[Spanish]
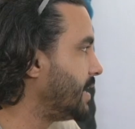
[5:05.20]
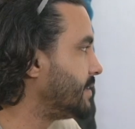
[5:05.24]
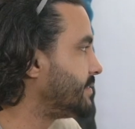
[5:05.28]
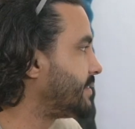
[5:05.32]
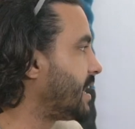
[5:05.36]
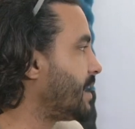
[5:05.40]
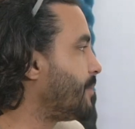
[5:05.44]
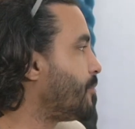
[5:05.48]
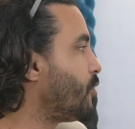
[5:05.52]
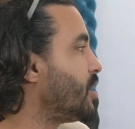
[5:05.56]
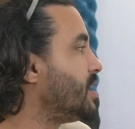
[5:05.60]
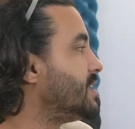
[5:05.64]

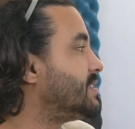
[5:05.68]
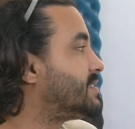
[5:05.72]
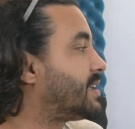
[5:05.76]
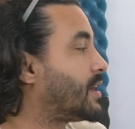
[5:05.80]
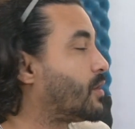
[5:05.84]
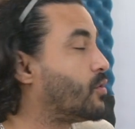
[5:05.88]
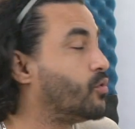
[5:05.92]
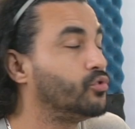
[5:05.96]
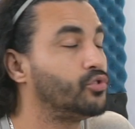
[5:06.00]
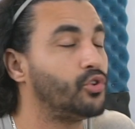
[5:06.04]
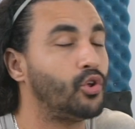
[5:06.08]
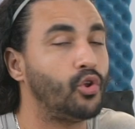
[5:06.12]
Tenemos en
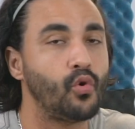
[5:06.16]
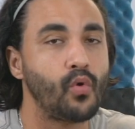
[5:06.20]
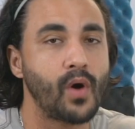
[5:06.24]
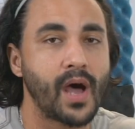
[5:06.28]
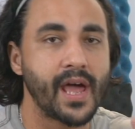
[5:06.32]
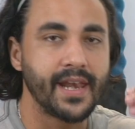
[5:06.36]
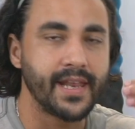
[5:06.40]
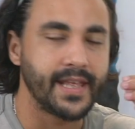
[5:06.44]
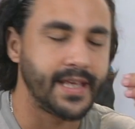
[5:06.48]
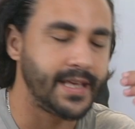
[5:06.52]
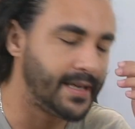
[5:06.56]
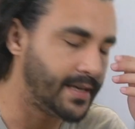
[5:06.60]
segundo
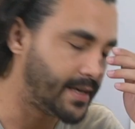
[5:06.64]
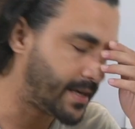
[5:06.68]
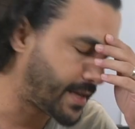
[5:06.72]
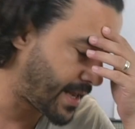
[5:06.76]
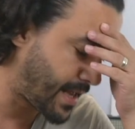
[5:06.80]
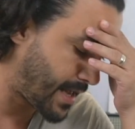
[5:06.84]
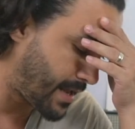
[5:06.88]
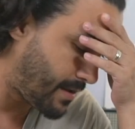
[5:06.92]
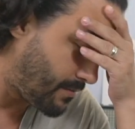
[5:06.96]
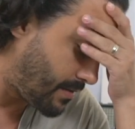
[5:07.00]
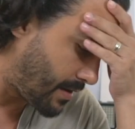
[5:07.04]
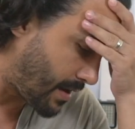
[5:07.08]
lugar,
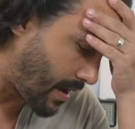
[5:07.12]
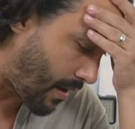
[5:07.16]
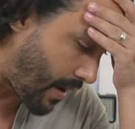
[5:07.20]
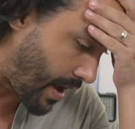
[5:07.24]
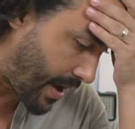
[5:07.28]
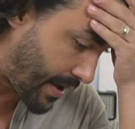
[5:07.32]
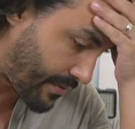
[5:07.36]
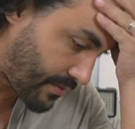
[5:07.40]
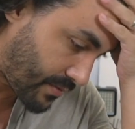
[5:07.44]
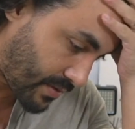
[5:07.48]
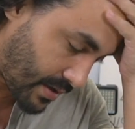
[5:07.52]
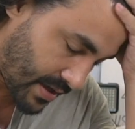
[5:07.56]
increíble, a
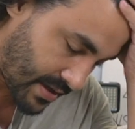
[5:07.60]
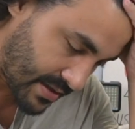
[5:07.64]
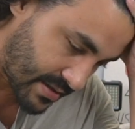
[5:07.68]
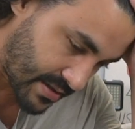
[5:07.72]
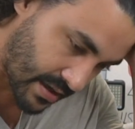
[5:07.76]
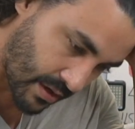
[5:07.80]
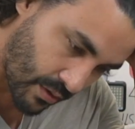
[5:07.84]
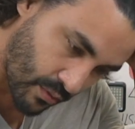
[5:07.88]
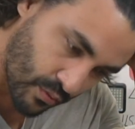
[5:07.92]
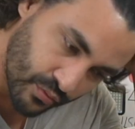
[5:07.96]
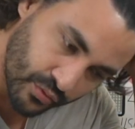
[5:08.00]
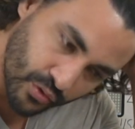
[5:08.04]
ver, en
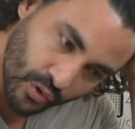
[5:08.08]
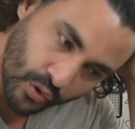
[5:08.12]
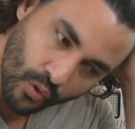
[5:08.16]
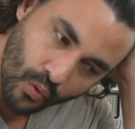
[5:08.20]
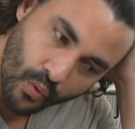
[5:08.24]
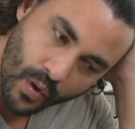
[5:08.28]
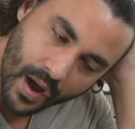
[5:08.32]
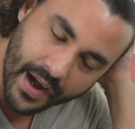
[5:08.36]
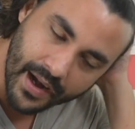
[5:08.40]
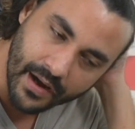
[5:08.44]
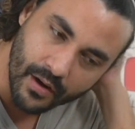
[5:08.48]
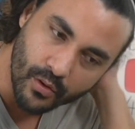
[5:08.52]
segundo
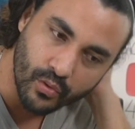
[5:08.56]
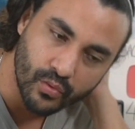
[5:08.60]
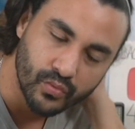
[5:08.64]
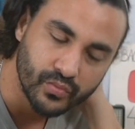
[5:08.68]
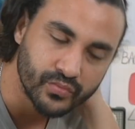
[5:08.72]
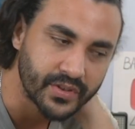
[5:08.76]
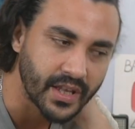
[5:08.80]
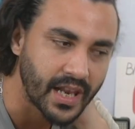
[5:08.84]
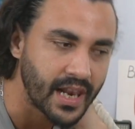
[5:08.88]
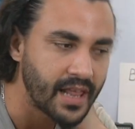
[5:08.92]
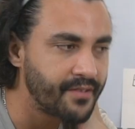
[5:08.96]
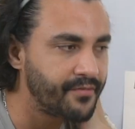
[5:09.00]
lugar
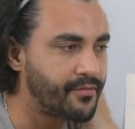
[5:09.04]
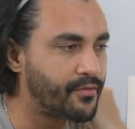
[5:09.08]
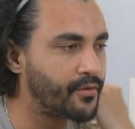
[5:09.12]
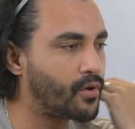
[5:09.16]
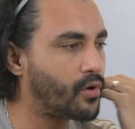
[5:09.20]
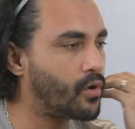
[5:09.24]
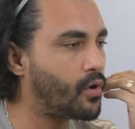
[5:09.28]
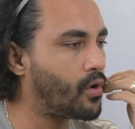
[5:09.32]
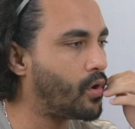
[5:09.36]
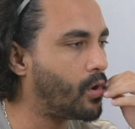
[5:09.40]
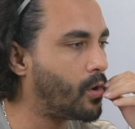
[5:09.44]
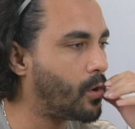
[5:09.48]
un
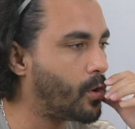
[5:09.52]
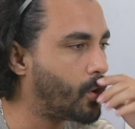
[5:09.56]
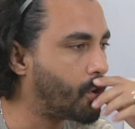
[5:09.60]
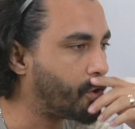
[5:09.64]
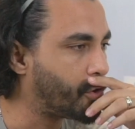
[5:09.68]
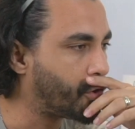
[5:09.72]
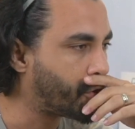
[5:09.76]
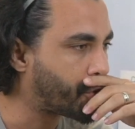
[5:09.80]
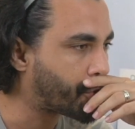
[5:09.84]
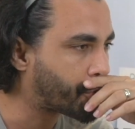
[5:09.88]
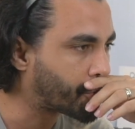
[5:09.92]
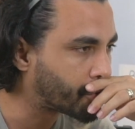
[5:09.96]
teléfono
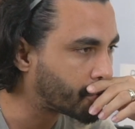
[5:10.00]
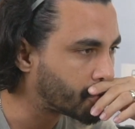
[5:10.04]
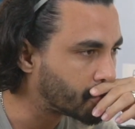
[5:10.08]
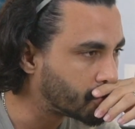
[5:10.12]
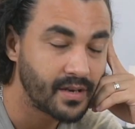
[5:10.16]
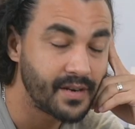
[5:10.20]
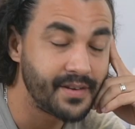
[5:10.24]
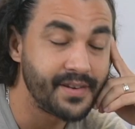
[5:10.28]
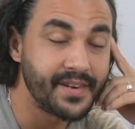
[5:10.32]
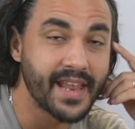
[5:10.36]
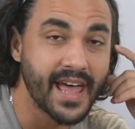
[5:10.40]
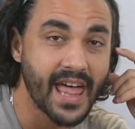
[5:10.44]
Honor,
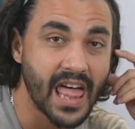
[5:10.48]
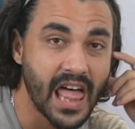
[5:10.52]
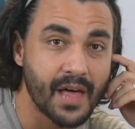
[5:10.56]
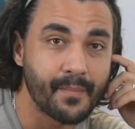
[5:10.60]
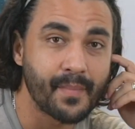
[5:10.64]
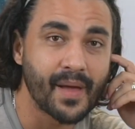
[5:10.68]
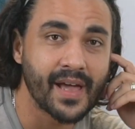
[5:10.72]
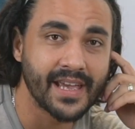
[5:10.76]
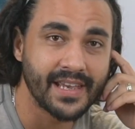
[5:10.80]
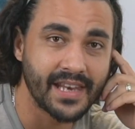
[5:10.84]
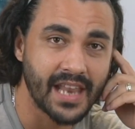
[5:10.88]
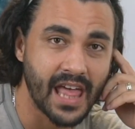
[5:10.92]
nada
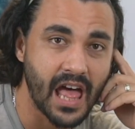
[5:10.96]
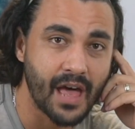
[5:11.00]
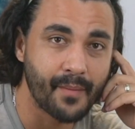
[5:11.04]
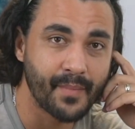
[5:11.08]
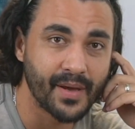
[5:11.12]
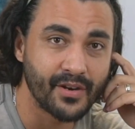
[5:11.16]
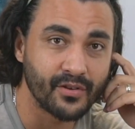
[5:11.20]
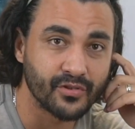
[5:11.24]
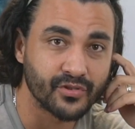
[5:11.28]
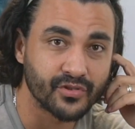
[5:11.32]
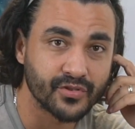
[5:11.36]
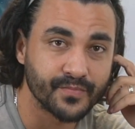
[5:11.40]
más y nada
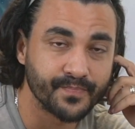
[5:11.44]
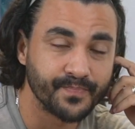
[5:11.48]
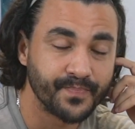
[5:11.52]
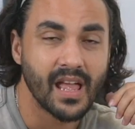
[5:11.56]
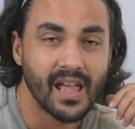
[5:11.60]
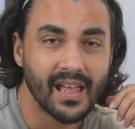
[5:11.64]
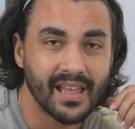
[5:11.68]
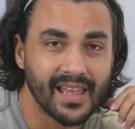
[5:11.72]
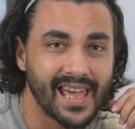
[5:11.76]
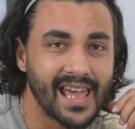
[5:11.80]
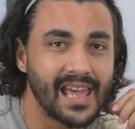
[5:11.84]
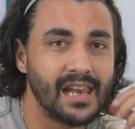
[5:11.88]
menos
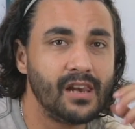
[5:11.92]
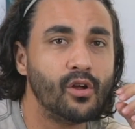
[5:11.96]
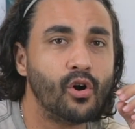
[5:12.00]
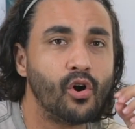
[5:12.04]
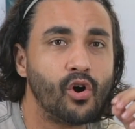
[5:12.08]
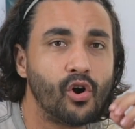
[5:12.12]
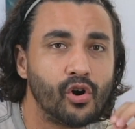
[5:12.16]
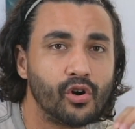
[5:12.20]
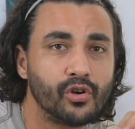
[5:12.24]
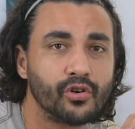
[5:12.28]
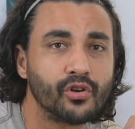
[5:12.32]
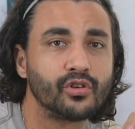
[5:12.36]
que el
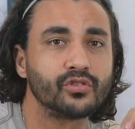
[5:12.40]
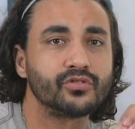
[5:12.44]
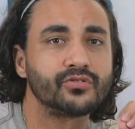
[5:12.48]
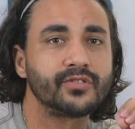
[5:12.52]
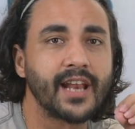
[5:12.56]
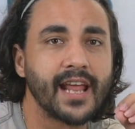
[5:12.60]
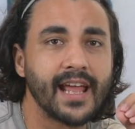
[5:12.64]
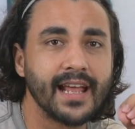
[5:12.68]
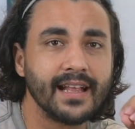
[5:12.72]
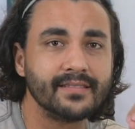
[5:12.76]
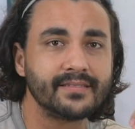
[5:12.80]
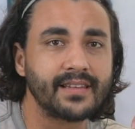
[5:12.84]
Honor
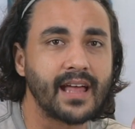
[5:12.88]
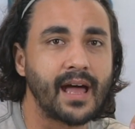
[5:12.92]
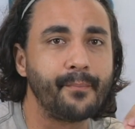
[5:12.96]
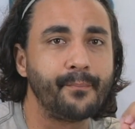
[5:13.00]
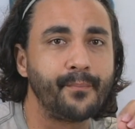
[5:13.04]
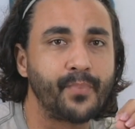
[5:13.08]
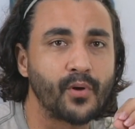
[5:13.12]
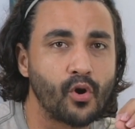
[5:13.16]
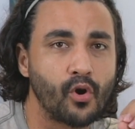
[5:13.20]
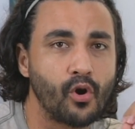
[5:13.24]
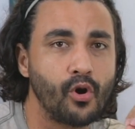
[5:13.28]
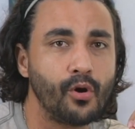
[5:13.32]
30
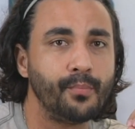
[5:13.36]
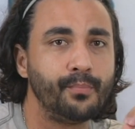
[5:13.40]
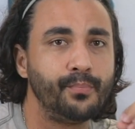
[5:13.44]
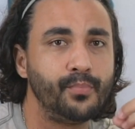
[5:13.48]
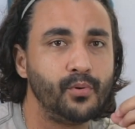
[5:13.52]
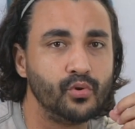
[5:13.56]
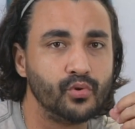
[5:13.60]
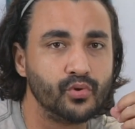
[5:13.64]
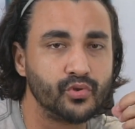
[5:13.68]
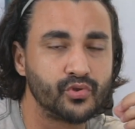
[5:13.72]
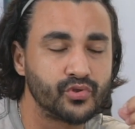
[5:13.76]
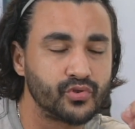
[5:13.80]
Pro
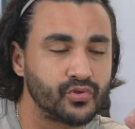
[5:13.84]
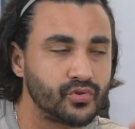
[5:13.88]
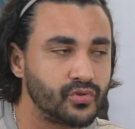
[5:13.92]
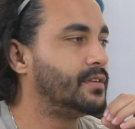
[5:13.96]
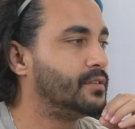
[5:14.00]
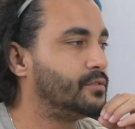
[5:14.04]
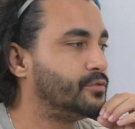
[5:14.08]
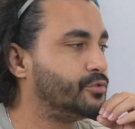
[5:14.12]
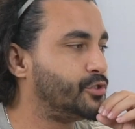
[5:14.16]
Plus.